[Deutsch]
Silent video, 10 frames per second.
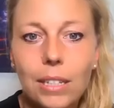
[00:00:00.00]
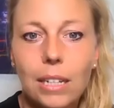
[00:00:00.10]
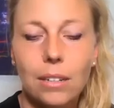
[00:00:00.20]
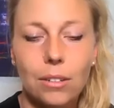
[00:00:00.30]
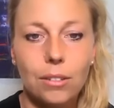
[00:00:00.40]
wir
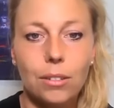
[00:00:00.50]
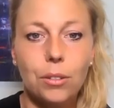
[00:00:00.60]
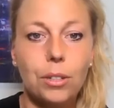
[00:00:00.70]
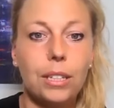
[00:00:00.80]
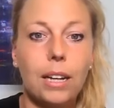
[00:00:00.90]
dann
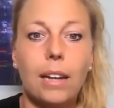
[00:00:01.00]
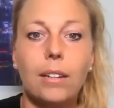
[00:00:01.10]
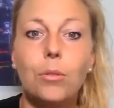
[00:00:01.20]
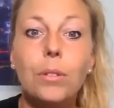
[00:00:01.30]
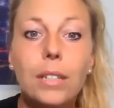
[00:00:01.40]
natürlich
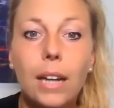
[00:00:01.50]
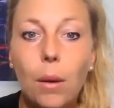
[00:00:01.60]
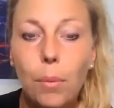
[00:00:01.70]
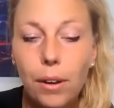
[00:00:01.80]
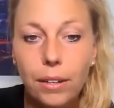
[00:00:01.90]
einen guten
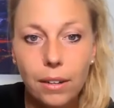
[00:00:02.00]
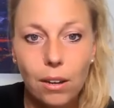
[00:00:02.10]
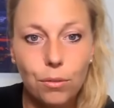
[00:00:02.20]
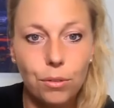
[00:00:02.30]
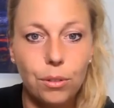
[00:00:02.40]
Therapeuten
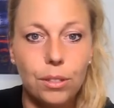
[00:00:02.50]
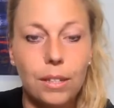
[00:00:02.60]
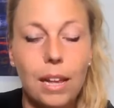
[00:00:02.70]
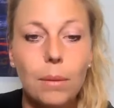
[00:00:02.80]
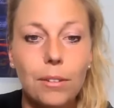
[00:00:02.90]
auch für
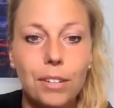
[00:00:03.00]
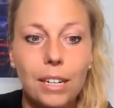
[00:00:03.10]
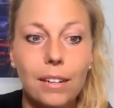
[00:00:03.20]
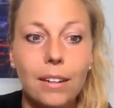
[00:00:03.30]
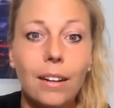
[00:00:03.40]
uns selber
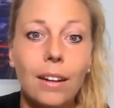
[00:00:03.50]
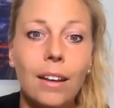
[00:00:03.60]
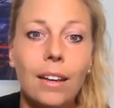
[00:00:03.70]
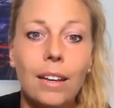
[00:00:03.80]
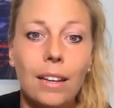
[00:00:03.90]
finden,
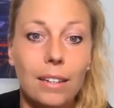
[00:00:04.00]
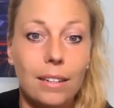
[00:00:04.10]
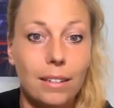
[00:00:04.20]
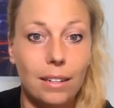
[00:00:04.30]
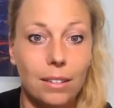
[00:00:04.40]

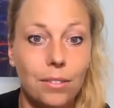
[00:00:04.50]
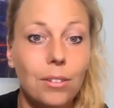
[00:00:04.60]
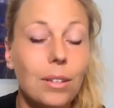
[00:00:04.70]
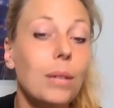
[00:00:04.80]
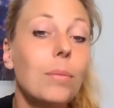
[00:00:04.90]
dass
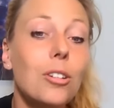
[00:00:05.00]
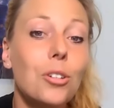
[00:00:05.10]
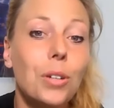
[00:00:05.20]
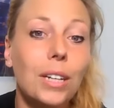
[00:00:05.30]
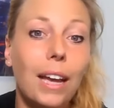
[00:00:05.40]
wir immer
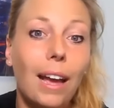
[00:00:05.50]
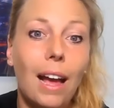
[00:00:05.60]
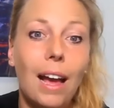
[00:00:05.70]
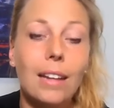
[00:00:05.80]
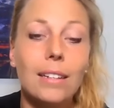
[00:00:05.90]
schön
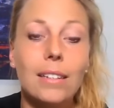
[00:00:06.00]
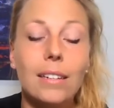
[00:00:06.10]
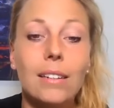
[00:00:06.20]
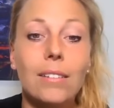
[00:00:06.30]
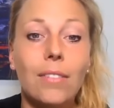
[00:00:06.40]
gerade
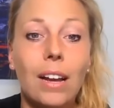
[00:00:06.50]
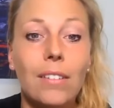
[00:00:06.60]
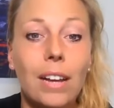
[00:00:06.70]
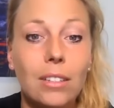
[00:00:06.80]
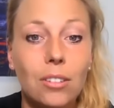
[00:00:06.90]
sind,
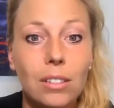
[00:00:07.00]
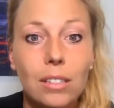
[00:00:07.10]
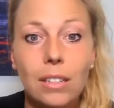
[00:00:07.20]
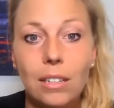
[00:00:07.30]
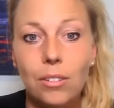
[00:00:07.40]
weil wir
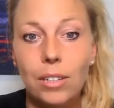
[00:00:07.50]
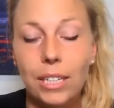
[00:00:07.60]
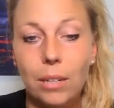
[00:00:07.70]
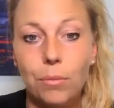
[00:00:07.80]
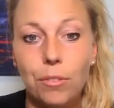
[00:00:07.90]
ansonsten
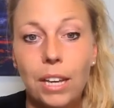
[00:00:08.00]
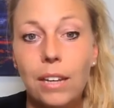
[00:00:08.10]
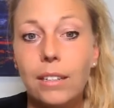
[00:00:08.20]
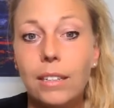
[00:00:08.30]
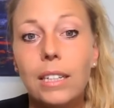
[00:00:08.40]
natürlich dem
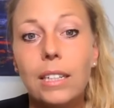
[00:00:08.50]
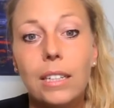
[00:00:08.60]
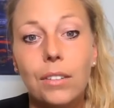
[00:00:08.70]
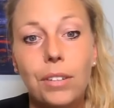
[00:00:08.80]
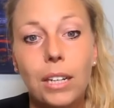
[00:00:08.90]
Pferd
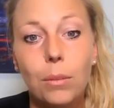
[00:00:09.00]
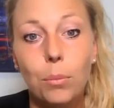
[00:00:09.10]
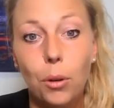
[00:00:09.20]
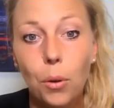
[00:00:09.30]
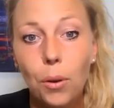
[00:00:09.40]
richtig viele
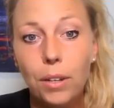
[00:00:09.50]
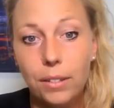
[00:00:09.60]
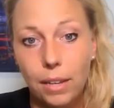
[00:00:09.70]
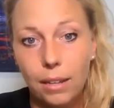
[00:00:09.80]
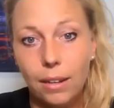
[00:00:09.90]
blöde
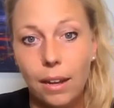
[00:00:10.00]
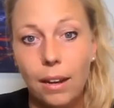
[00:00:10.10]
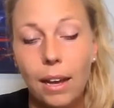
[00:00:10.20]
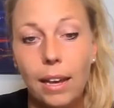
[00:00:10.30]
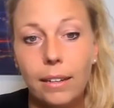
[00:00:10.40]
Sachen
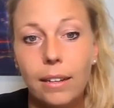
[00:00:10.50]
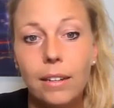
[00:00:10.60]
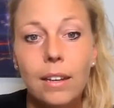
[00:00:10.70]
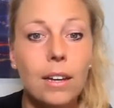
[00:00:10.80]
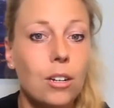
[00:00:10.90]

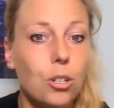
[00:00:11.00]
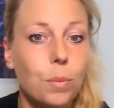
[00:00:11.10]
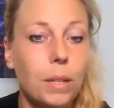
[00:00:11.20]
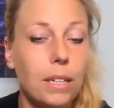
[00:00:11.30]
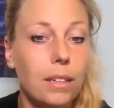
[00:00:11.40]
aneignen.
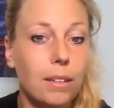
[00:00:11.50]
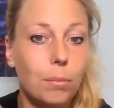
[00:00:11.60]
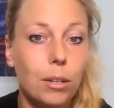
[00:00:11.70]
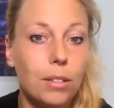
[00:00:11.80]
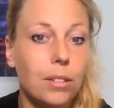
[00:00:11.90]
Sprich,
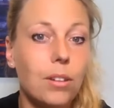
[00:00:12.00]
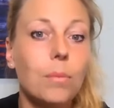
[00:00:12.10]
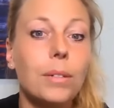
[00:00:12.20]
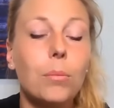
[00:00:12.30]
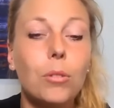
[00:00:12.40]
plötzlich
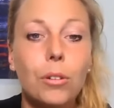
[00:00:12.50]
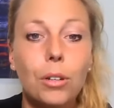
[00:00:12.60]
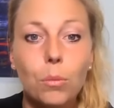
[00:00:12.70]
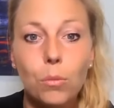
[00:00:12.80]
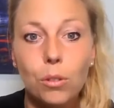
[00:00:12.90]
kommt der
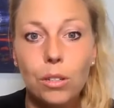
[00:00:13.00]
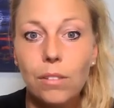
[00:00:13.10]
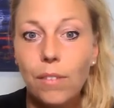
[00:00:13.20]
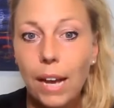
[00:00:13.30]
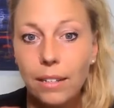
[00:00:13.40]

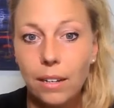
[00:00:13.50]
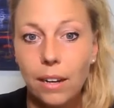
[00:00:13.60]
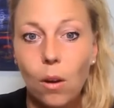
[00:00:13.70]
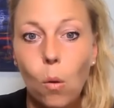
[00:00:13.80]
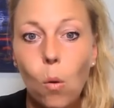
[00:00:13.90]
Rückenmuskel weiter
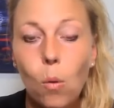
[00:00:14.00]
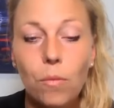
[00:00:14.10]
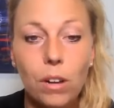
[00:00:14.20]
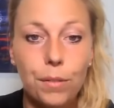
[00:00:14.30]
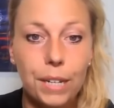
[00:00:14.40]
nach
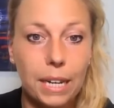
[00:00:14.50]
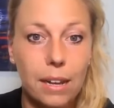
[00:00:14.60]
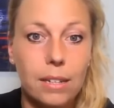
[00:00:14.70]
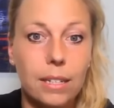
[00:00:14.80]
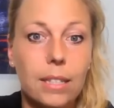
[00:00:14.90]
oben, weil wir da
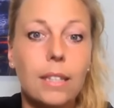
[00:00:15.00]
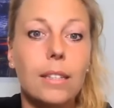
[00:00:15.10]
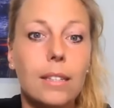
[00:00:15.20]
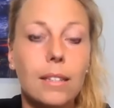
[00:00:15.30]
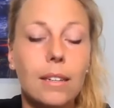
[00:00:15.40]
gar nicht
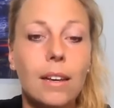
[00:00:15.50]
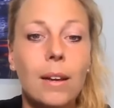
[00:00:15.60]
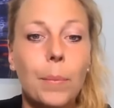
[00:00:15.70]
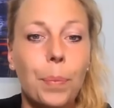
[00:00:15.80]
sitzen